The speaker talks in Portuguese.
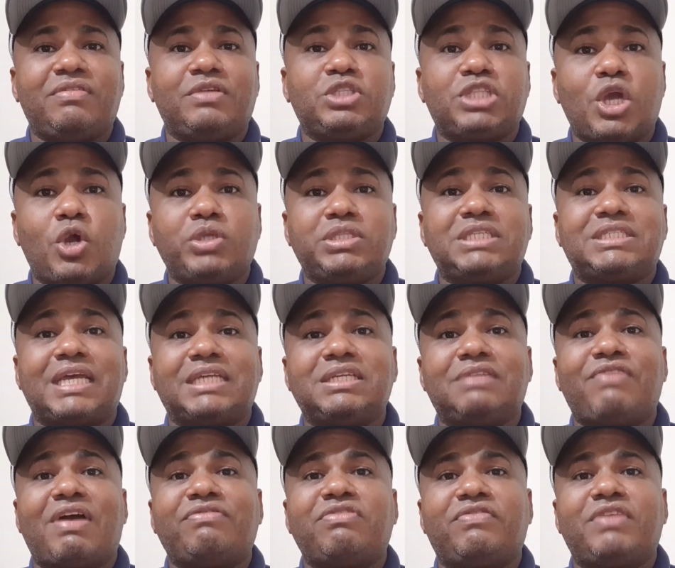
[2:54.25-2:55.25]
Deus disse, a gente
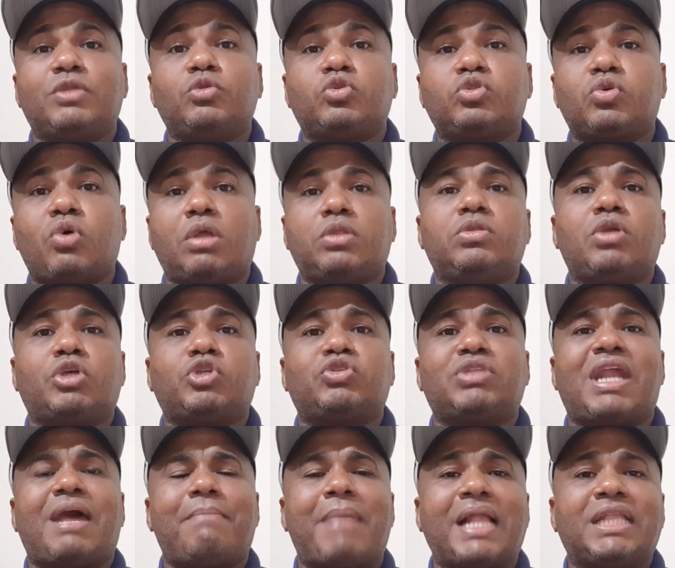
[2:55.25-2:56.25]
vai viver do suor do nosso
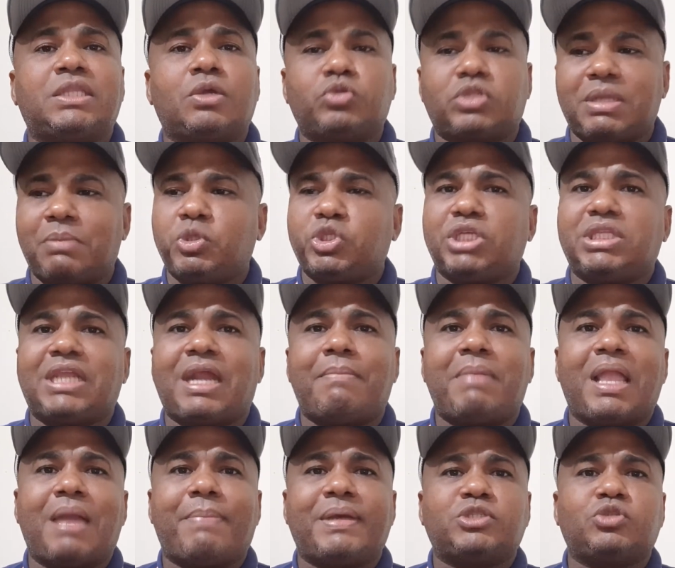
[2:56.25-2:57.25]
trabalho, então temos que
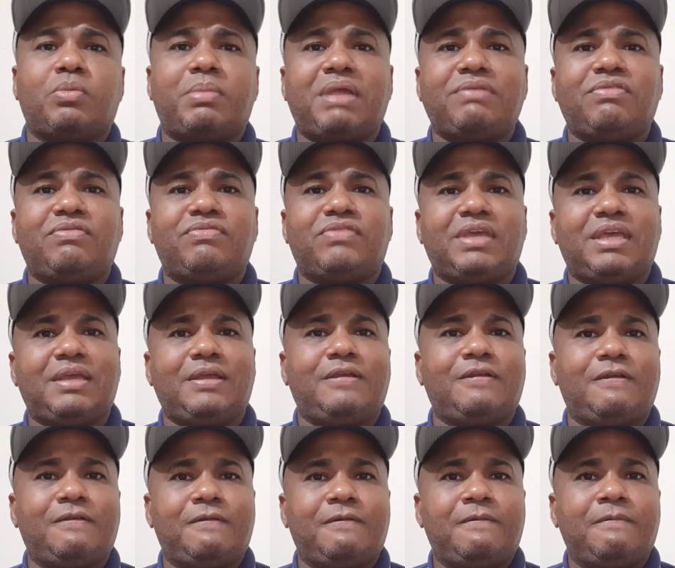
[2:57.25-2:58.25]
trabalhar para sobreviver.
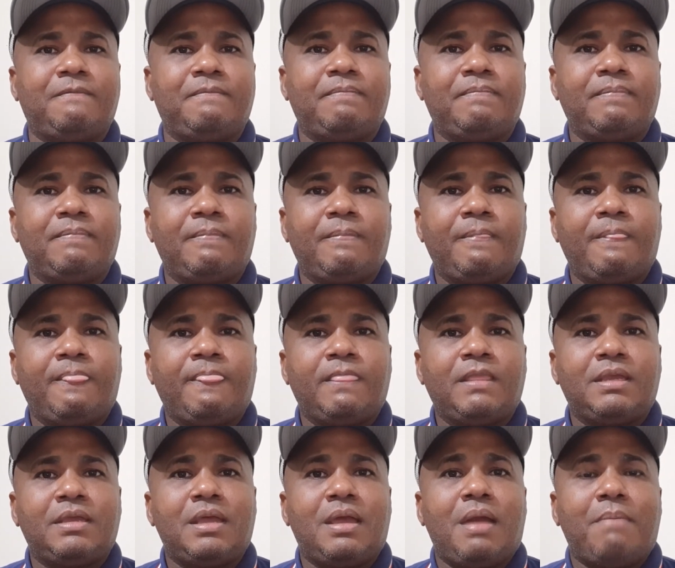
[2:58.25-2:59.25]

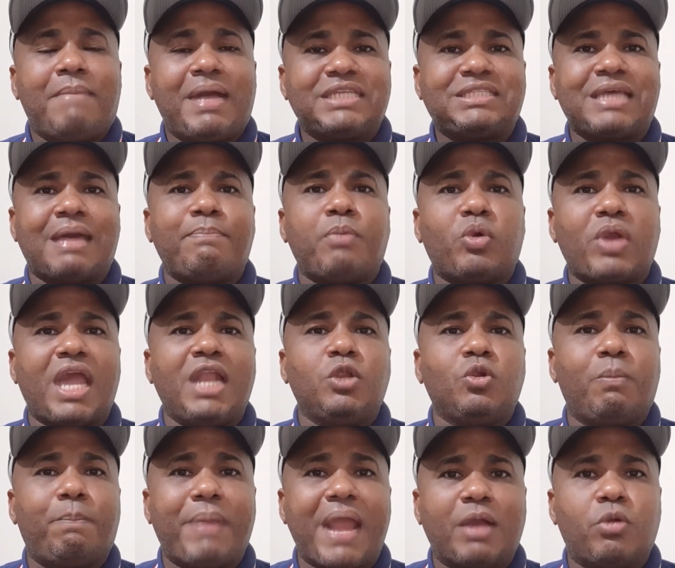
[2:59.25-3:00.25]
Mas sabe por que ele não
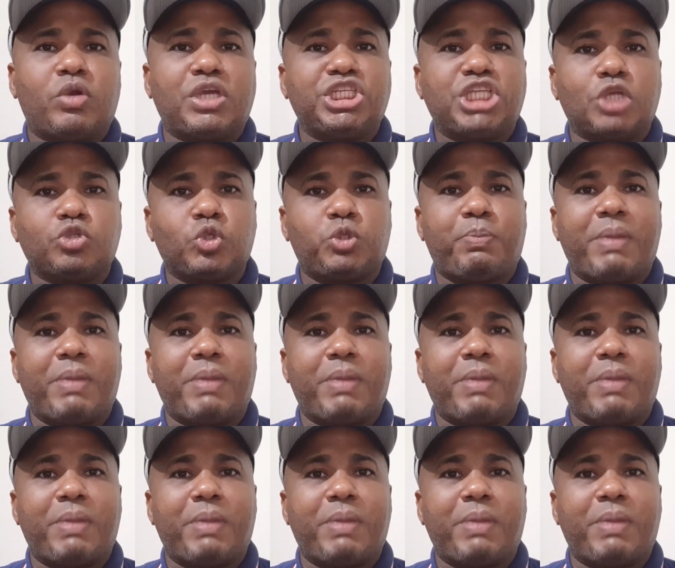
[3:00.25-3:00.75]
prega o que Jesus